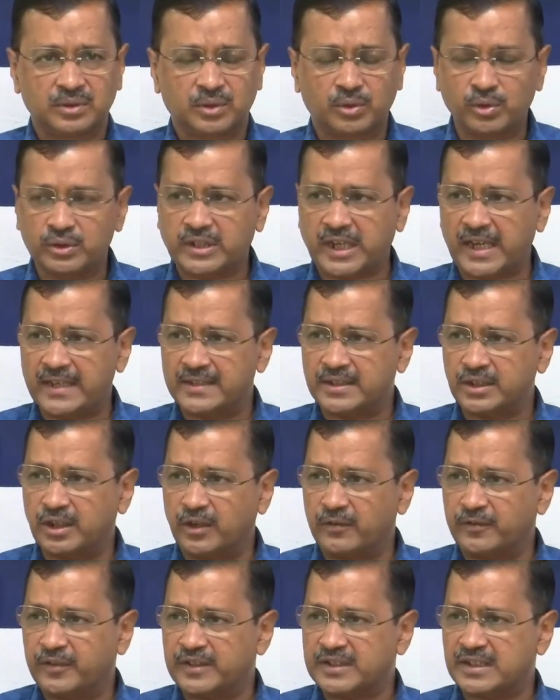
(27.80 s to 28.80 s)
कुछ ऐसे
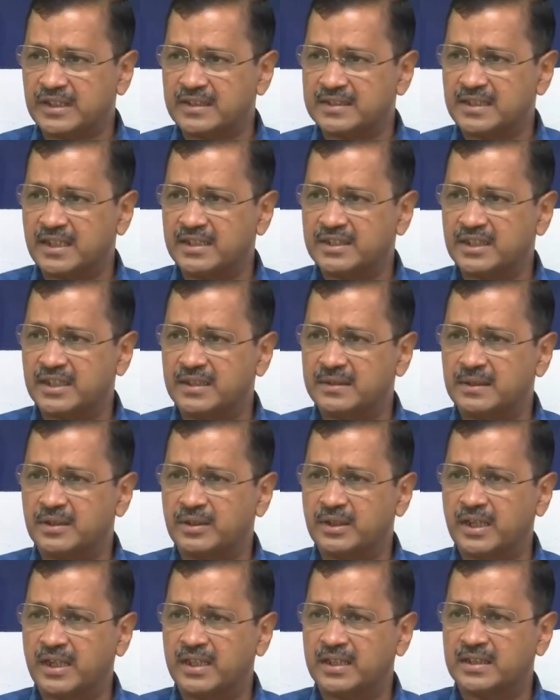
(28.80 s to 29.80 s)
ऑफिसर्स हैं
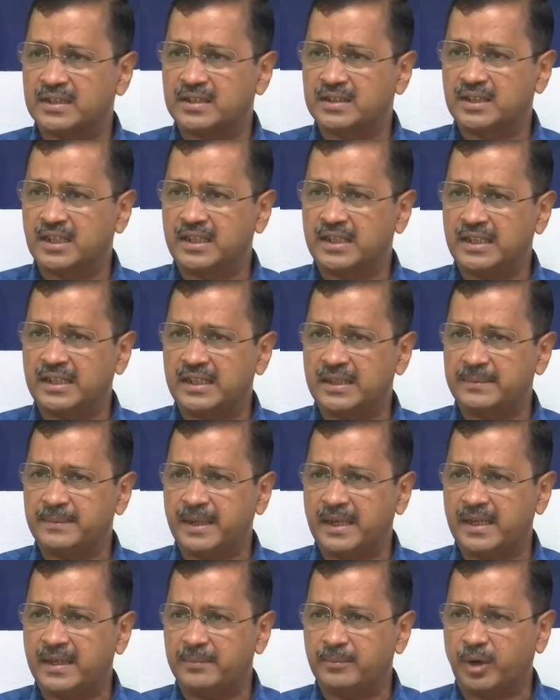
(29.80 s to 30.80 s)
जिन्होंने दिल्ली
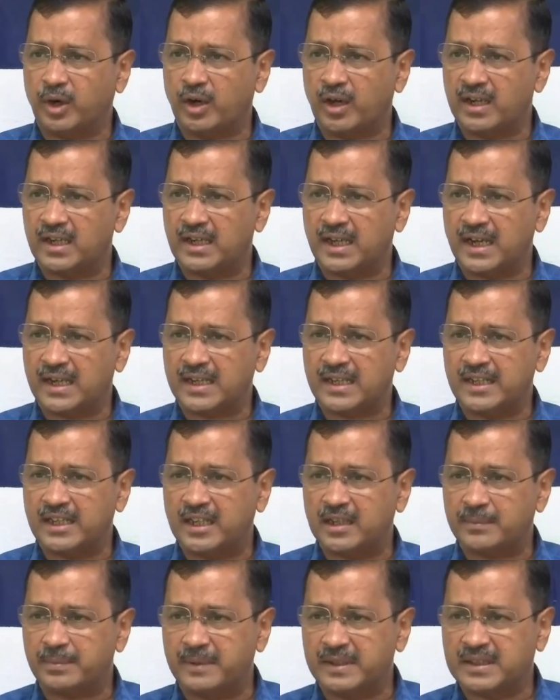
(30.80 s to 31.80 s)
में मोहल्ला
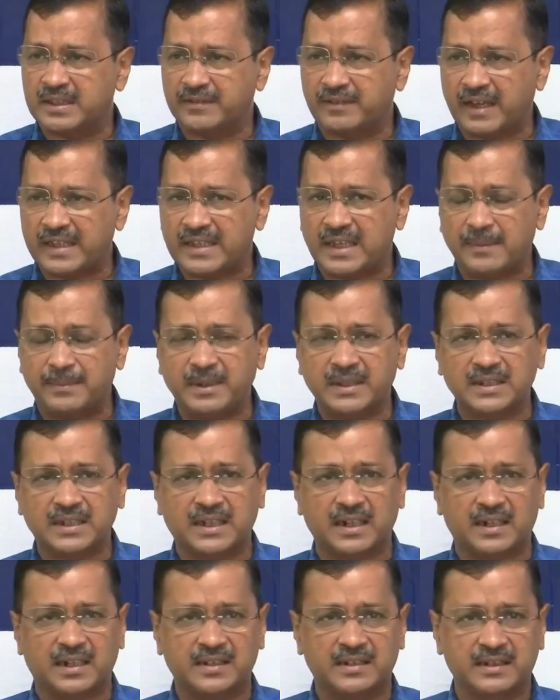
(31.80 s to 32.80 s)
क्लिनिक में दवाइयाँ बंद
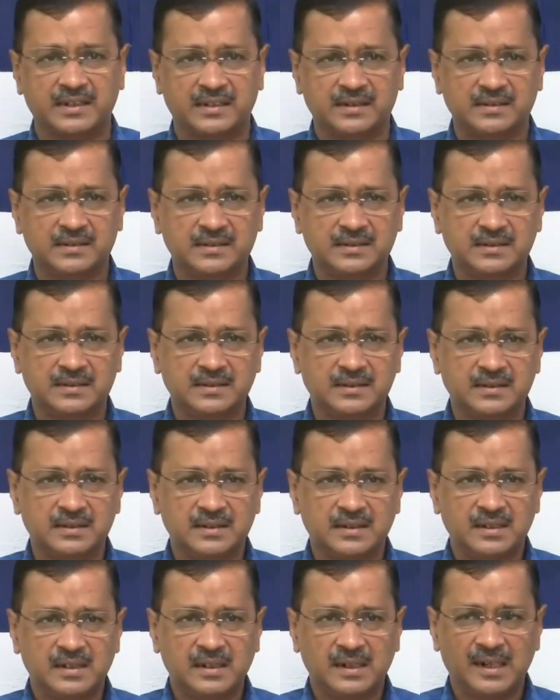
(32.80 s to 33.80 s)
करा दी
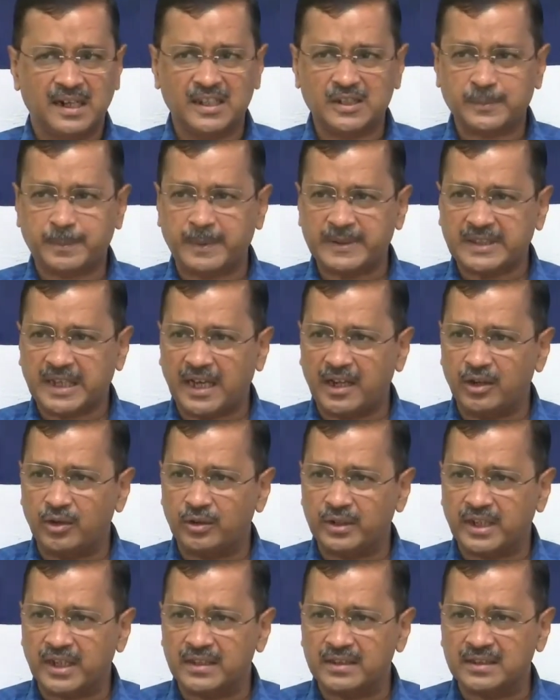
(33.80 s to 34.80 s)

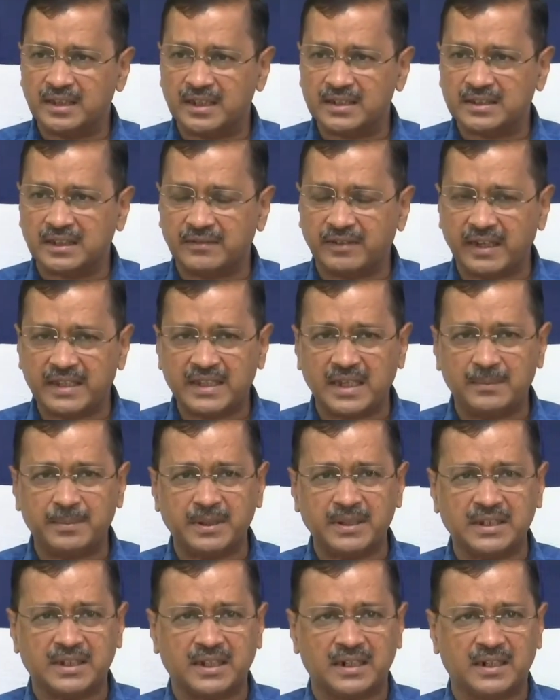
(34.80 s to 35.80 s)
अस्पतालों के अंदर दवाइयाँ
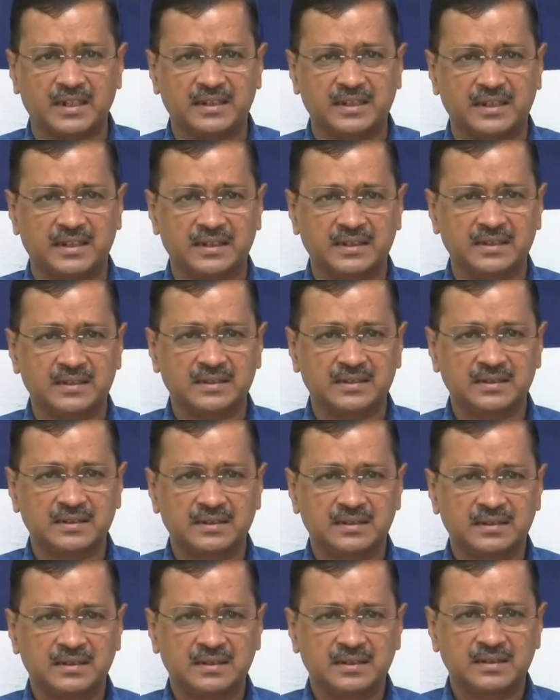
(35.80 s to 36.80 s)
बंद करा दी
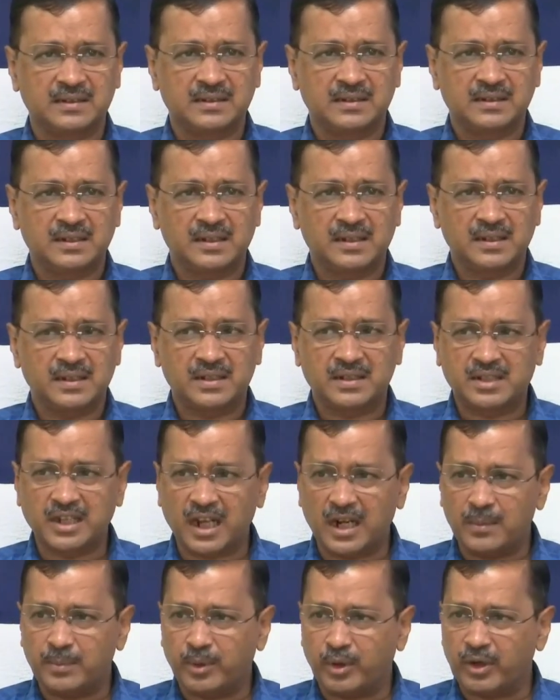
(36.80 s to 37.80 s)

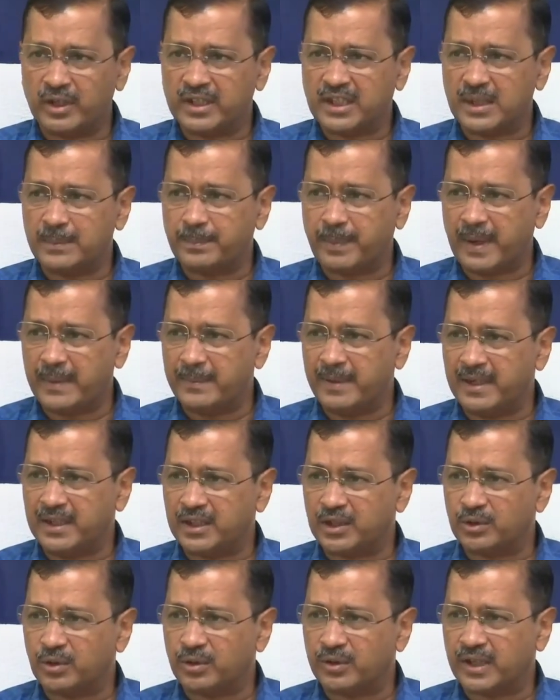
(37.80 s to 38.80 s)
जल बोर्ड की
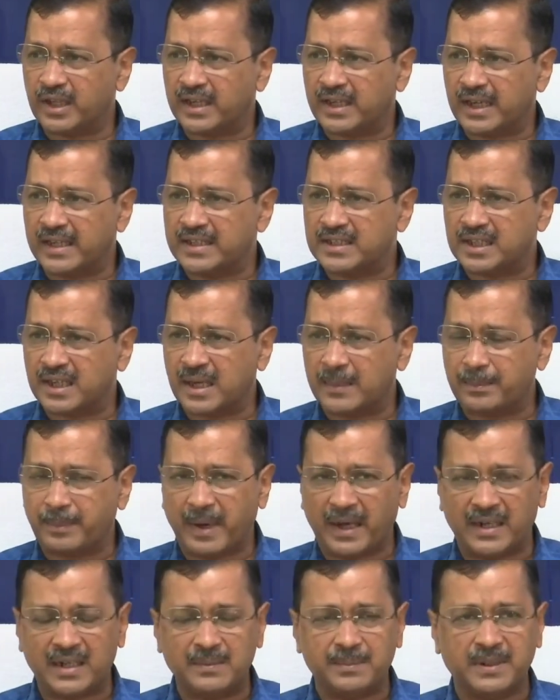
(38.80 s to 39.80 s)
पेमेंट रोक के कई जगह
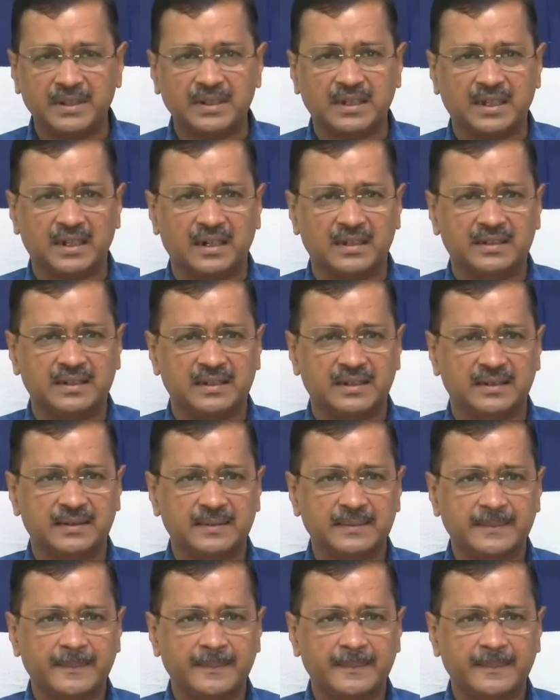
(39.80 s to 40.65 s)
पानी बंद करा दिया